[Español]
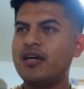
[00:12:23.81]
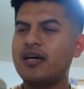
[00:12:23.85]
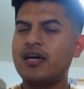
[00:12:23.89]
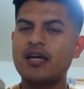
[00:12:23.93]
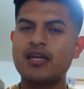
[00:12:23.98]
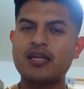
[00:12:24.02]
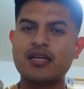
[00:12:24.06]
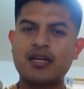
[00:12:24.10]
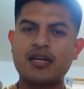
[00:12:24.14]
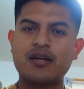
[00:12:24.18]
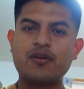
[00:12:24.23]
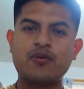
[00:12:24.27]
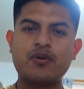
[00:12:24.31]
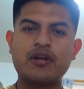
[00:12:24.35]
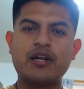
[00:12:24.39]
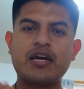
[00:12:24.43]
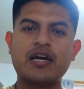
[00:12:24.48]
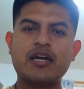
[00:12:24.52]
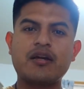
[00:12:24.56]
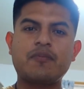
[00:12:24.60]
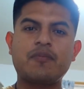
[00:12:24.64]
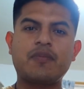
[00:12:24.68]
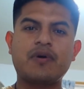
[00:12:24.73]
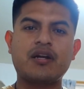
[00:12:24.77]
a darle un
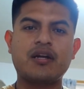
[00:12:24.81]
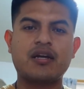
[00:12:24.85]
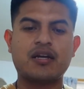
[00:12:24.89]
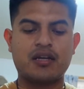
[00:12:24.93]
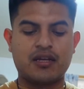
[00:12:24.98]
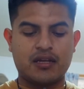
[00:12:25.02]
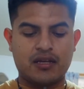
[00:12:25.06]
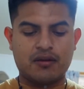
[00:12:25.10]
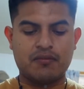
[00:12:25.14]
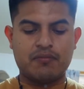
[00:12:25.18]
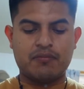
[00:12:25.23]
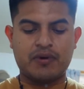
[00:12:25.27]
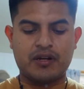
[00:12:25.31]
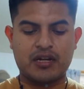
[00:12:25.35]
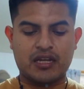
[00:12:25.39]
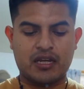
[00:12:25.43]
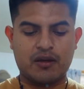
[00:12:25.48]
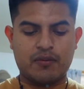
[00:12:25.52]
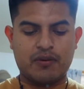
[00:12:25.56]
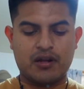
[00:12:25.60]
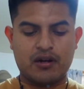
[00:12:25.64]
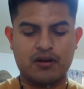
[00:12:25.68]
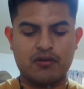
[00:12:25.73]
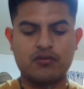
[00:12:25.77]
like para que, para que
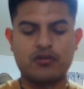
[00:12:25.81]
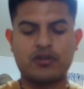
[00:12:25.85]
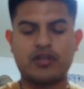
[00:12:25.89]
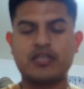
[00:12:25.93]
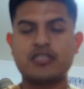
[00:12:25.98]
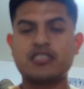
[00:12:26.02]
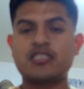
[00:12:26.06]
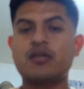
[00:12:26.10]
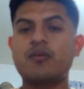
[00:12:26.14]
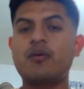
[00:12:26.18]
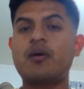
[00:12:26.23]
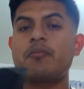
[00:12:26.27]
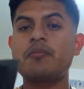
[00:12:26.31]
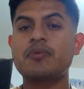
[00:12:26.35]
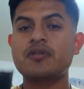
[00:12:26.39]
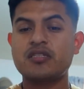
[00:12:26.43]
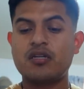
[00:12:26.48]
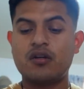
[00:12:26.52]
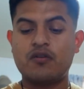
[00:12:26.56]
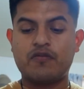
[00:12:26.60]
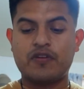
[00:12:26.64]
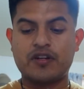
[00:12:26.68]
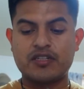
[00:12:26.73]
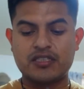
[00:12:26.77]
vean lo que se va a
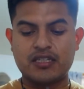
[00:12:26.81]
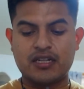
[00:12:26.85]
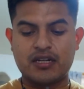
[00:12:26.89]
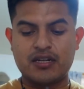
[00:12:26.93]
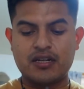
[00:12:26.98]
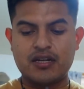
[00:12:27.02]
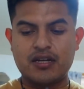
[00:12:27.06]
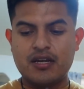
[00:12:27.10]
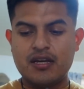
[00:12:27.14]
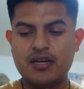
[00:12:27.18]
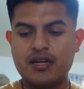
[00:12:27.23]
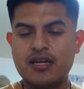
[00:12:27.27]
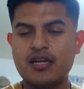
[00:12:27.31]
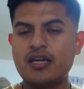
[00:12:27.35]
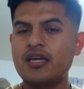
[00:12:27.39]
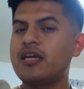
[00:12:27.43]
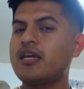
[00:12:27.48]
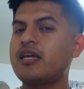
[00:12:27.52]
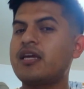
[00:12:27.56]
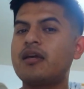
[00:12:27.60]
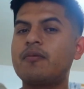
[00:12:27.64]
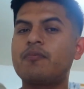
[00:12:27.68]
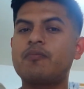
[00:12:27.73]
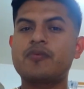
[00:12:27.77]
empezar a ofrecer.
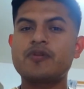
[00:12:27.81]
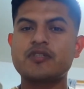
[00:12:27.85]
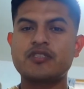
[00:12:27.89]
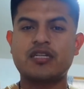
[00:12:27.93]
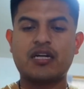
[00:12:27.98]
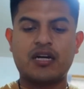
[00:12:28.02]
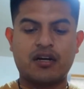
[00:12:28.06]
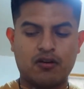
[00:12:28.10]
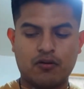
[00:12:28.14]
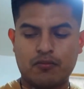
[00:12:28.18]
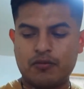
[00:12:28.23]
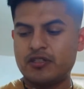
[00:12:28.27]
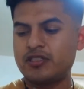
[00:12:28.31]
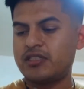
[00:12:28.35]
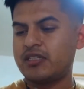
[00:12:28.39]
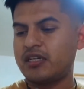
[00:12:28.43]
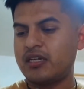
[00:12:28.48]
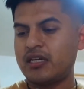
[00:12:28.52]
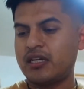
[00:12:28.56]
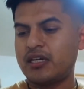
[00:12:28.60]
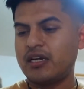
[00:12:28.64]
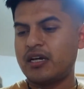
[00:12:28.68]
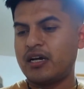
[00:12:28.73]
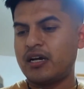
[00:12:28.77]
Y pues ya
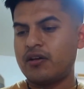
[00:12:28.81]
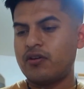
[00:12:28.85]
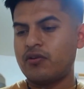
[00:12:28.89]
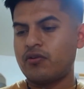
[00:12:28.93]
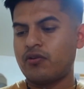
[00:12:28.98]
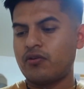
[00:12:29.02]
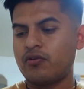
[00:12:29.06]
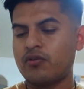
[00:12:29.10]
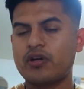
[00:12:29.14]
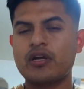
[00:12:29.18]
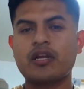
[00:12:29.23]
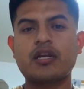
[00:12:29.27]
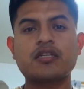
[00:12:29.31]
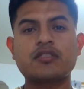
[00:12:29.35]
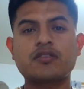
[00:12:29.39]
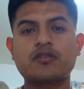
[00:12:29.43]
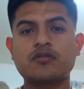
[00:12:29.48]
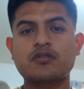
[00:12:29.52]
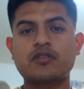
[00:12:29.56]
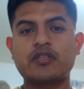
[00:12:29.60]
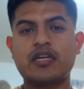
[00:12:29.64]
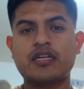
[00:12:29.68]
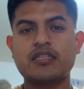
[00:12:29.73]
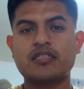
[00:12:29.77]
comenzaría ya, yo creo que en
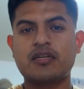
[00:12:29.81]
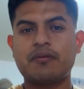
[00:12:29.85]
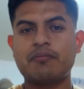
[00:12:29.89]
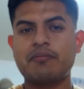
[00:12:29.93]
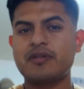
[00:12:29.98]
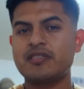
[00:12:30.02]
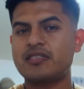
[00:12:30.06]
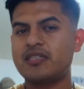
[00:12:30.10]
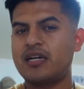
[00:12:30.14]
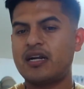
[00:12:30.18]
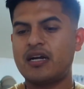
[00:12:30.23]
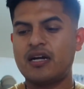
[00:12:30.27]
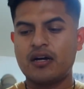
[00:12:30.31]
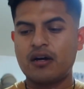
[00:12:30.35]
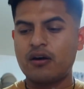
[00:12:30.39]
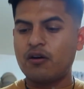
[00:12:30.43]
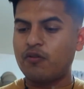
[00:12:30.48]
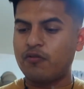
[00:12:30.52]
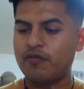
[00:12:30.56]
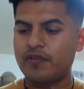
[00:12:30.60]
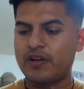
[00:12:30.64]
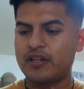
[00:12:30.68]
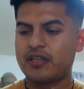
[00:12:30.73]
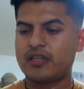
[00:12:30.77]
estos días a empezar a
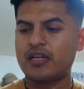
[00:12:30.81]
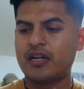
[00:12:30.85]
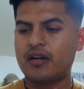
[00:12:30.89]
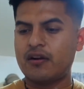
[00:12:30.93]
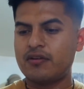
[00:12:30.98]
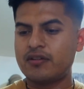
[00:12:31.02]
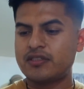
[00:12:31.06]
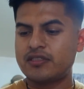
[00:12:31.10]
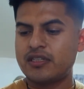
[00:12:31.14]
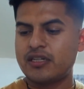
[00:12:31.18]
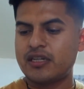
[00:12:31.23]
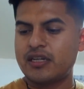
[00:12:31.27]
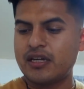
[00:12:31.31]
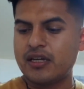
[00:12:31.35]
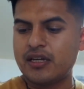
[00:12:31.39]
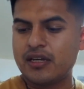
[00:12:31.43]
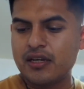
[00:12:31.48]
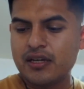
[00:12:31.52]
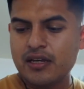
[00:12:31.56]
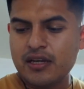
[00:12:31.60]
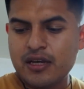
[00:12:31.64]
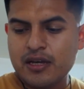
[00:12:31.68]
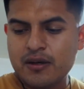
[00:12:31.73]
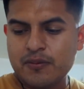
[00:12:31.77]
ofertarlo. Así que,
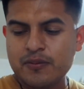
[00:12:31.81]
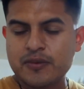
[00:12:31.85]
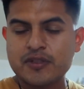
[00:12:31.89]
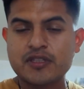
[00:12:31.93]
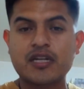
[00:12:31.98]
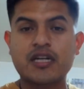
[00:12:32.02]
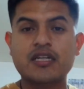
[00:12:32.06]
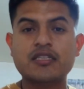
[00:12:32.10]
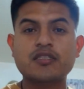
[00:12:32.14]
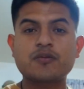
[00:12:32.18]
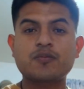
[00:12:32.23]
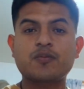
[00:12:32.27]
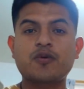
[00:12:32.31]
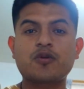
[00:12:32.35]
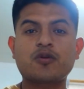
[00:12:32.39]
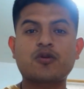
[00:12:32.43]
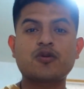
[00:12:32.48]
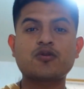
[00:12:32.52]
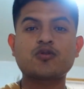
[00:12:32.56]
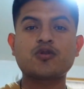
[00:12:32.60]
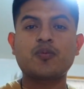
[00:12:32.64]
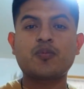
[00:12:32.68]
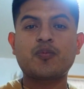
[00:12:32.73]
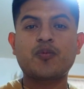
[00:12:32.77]
pues gracias por
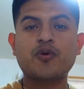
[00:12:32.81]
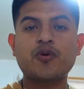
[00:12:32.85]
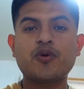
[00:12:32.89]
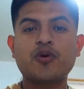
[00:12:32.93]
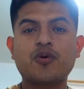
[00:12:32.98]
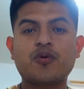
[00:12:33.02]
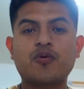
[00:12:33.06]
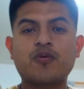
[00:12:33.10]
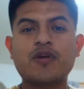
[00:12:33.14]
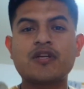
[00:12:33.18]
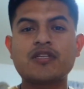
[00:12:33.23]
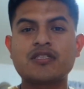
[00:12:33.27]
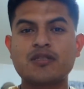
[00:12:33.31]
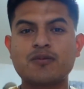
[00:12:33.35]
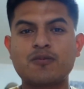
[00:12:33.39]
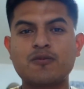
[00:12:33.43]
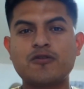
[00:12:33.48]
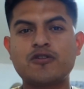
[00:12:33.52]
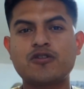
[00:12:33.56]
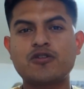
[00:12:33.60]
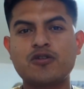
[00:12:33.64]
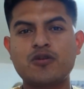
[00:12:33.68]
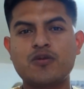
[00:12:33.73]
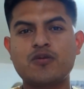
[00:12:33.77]
todo su apoyo, cuídense
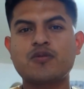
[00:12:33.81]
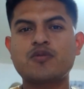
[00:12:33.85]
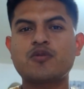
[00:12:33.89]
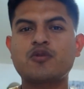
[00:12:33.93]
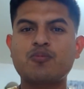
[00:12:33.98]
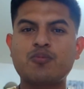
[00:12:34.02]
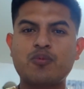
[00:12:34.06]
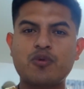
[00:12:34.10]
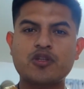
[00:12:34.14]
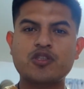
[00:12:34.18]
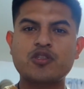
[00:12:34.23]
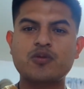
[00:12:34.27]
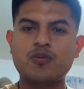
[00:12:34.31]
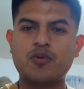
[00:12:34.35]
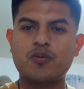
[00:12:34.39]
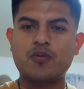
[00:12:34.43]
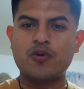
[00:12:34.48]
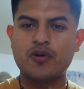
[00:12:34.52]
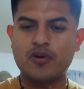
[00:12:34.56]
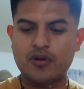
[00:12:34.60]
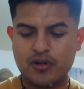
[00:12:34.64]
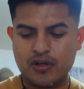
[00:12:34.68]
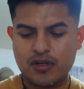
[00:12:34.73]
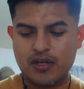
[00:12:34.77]
mucho, nos vemos en un próximo
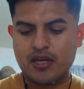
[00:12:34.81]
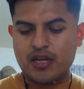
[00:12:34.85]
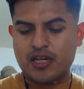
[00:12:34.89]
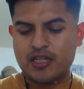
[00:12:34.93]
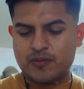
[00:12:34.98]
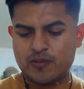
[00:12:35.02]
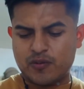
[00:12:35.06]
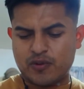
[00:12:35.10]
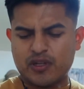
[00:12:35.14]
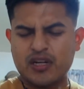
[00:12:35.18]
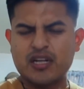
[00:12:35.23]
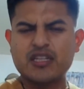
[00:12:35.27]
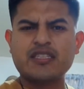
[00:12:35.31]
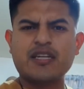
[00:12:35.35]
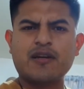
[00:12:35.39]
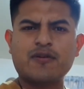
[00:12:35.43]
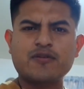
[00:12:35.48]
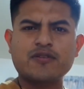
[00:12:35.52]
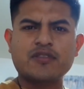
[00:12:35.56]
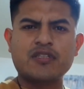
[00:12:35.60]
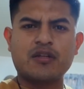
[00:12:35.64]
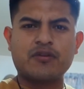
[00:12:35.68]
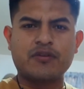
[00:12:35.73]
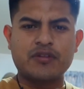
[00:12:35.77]
vlog. Espero que les haya
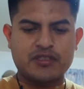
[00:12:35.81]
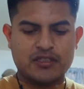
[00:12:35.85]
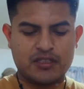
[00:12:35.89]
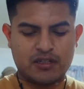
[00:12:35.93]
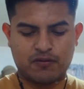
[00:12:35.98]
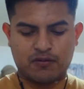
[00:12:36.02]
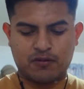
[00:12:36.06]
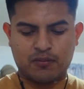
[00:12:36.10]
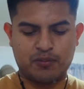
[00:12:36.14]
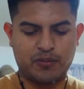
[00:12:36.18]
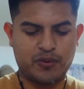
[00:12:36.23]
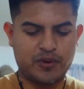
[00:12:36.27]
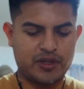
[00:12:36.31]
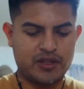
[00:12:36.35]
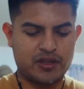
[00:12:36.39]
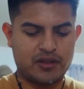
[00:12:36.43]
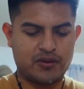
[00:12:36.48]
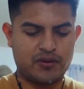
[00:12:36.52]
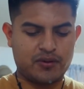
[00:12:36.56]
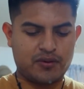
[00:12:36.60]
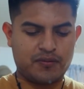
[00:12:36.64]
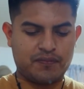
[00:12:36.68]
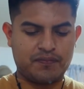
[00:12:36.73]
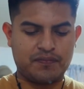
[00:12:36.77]
gustado este, fue un
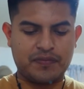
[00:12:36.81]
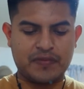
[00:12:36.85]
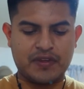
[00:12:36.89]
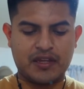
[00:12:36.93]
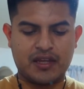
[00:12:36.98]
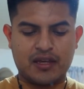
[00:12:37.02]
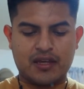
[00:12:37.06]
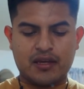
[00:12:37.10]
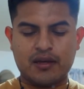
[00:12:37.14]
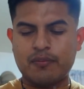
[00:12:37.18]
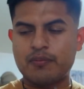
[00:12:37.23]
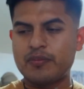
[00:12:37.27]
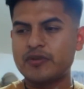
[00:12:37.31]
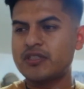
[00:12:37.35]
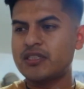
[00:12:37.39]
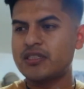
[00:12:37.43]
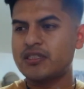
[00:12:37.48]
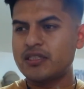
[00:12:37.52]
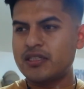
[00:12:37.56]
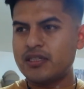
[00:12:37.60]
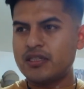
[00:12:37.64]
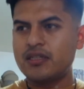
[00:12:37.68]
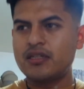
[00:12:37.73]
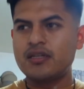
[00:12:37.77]
poquito, eh, pues
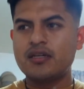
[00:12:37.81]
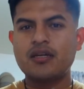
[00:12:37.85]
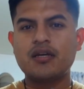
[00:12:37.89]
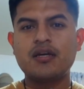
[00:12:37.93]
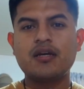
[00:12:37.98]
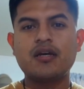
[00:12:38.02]
así,